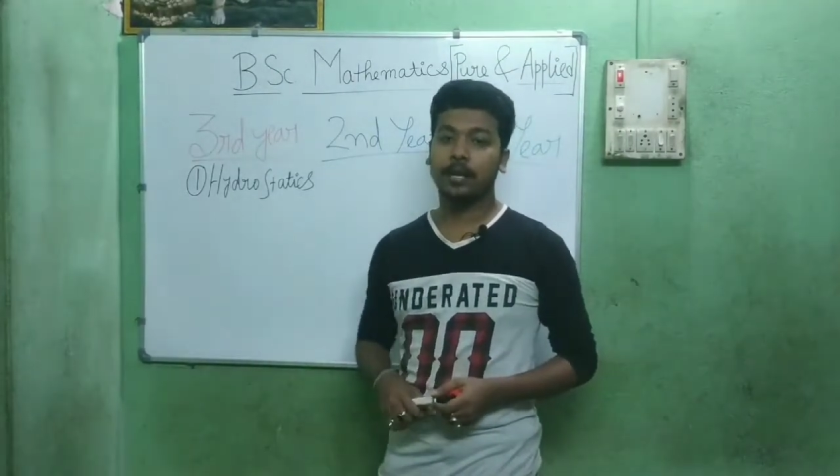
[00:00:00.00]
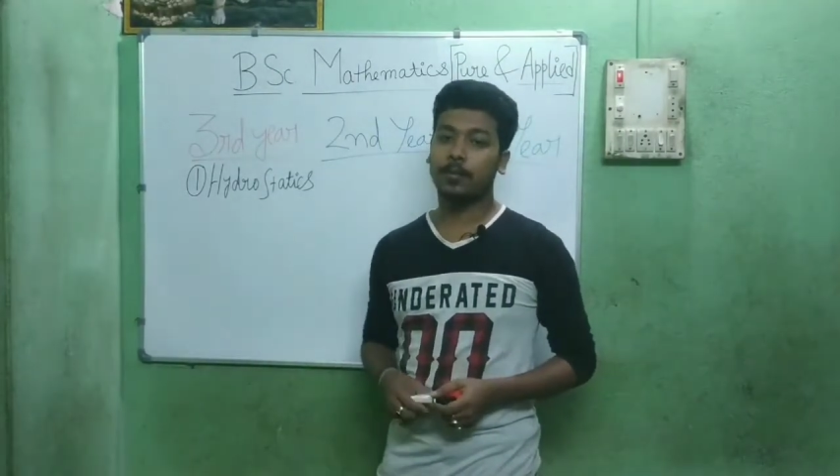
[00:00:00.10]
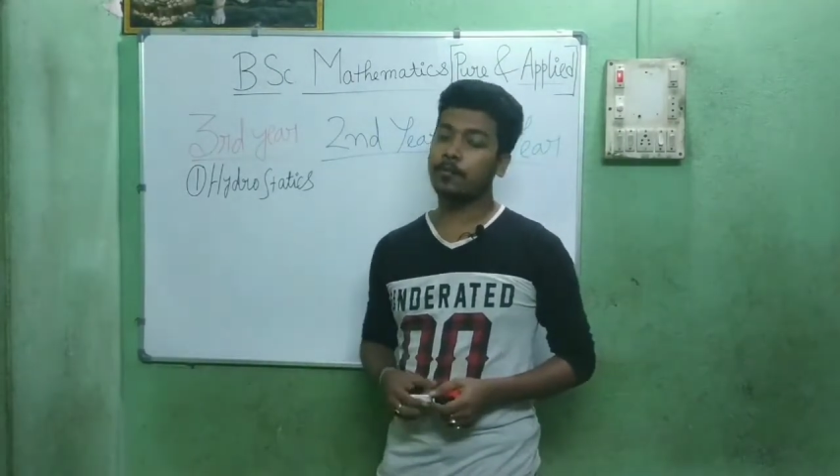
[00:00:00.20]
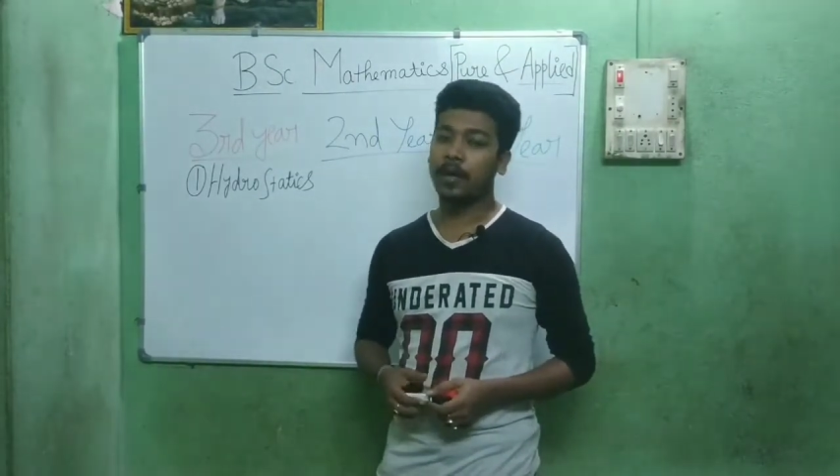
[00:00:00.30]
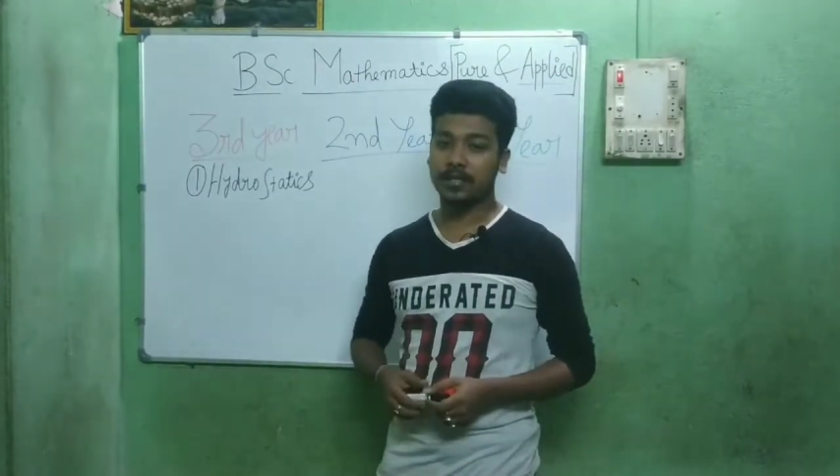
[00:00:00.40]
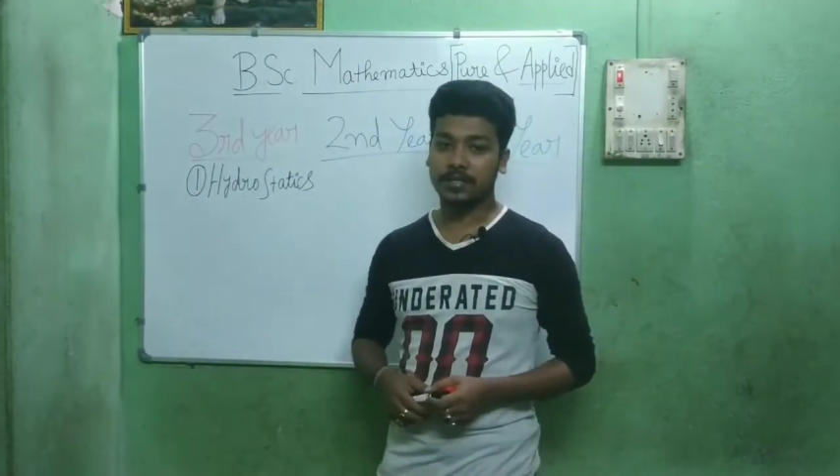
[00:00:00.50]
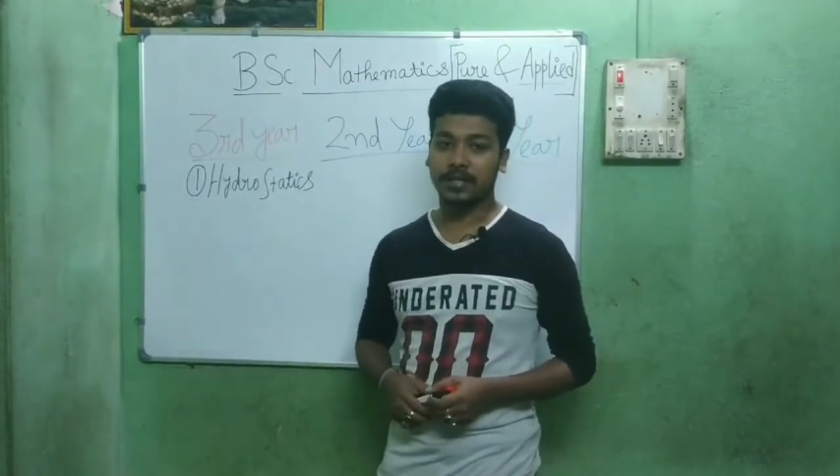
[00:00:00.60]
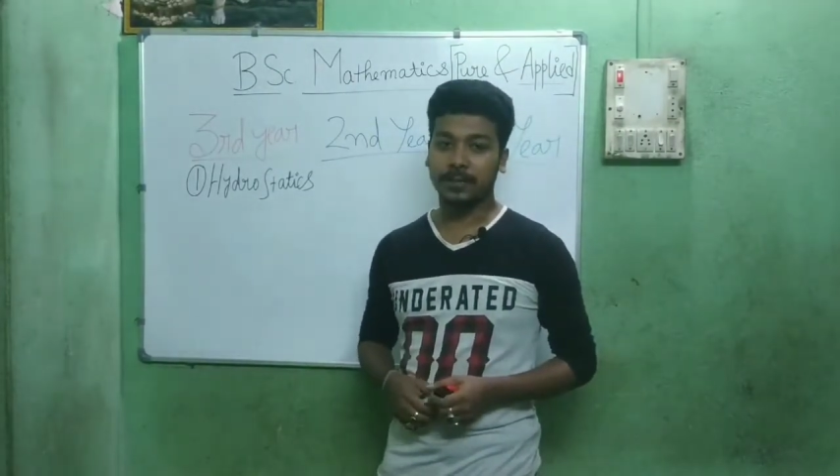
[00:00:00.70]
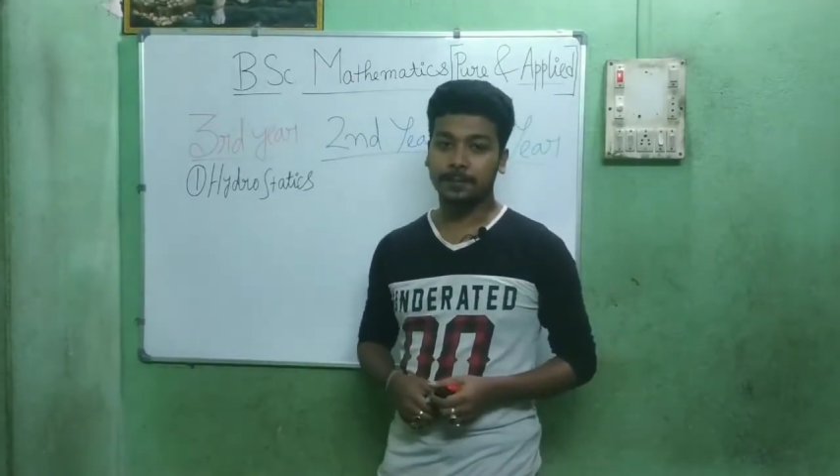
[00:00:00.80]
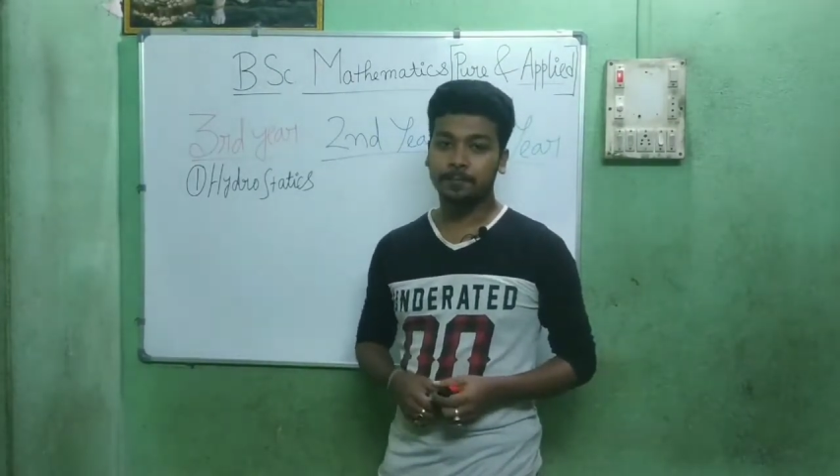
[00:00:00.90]
আমরা ফার্স্ট
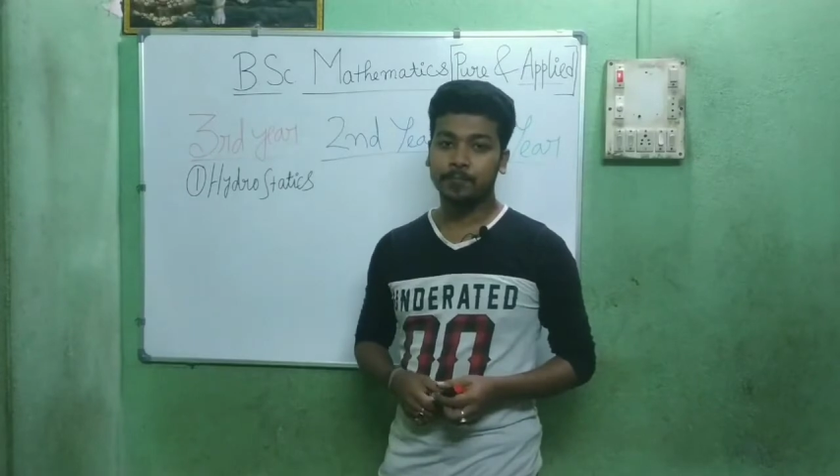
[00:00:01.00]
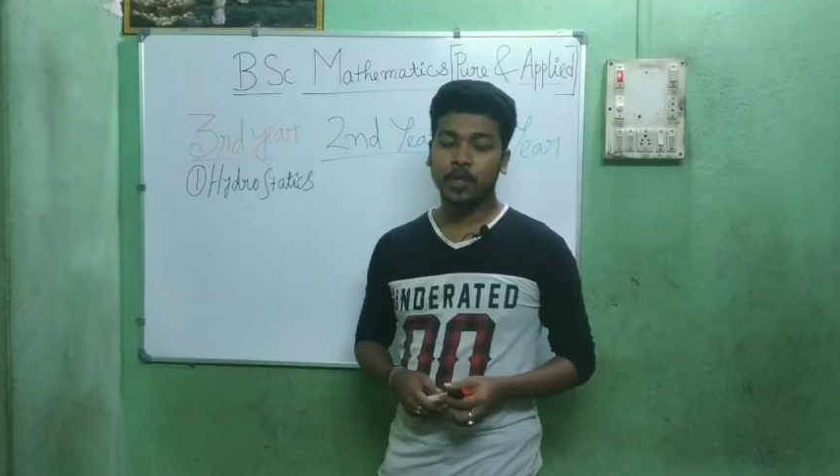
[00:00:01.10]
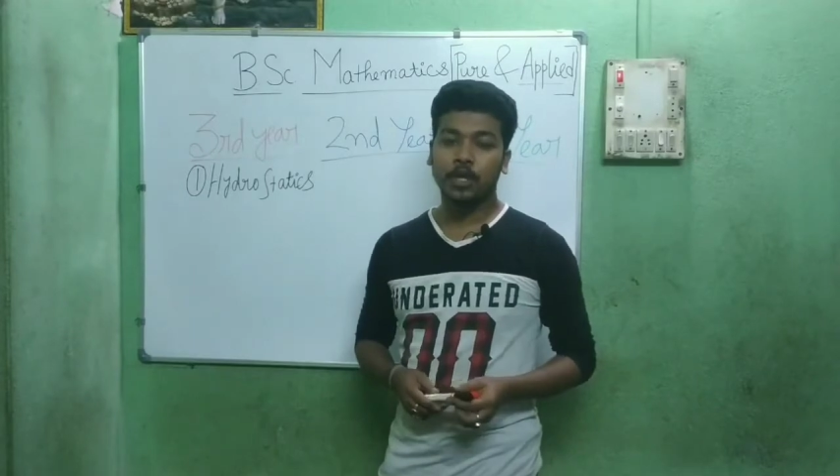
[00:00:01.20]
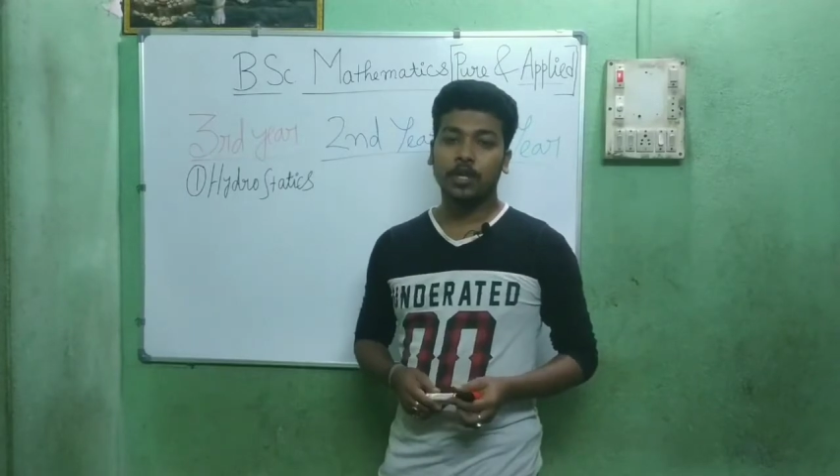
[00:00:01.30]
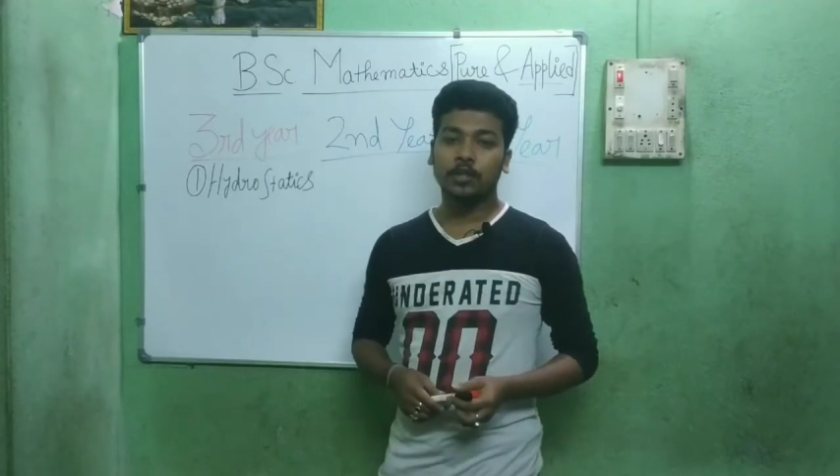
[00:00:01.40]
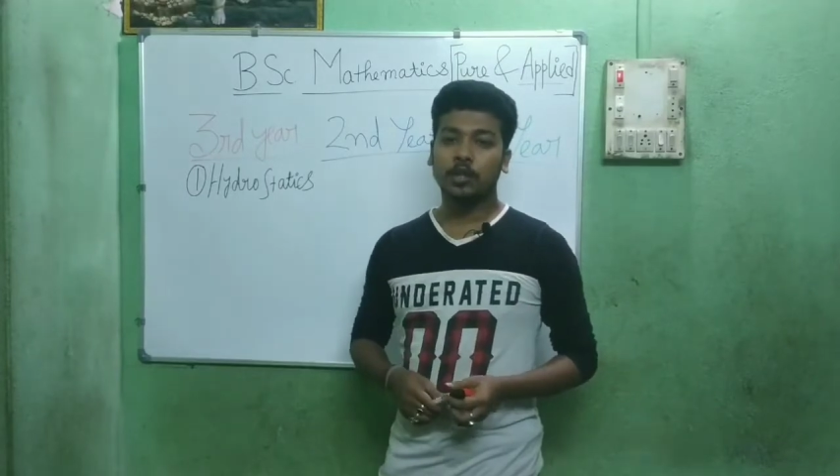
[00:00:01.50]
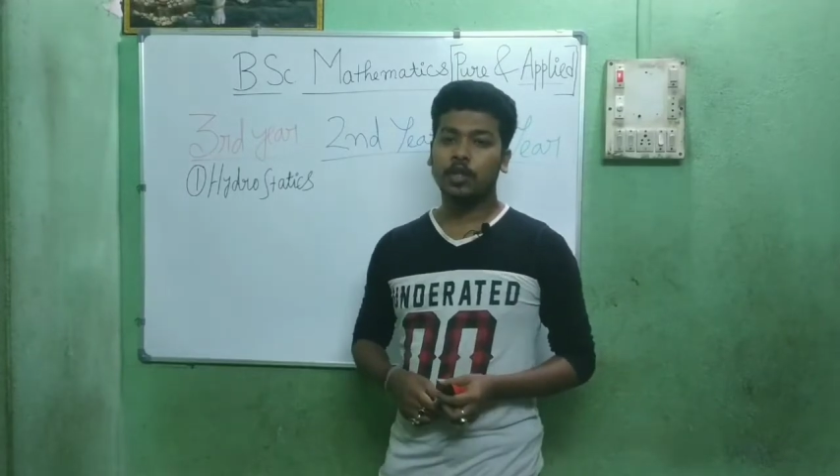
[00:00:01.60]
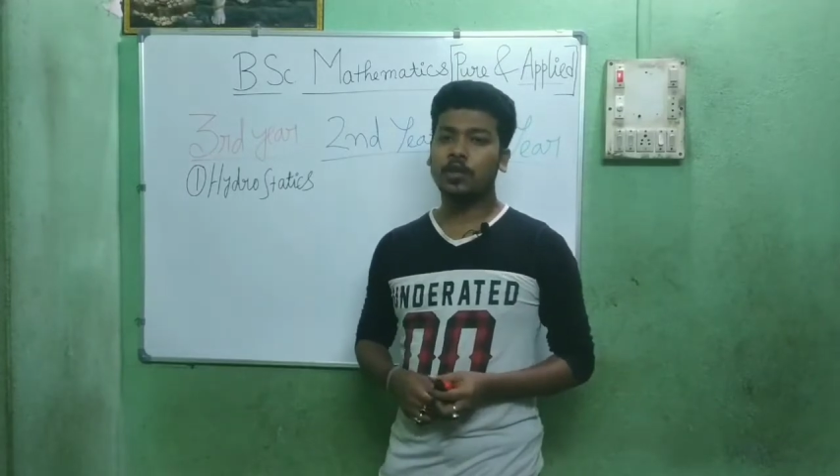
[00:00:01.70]
ইয়ারে তো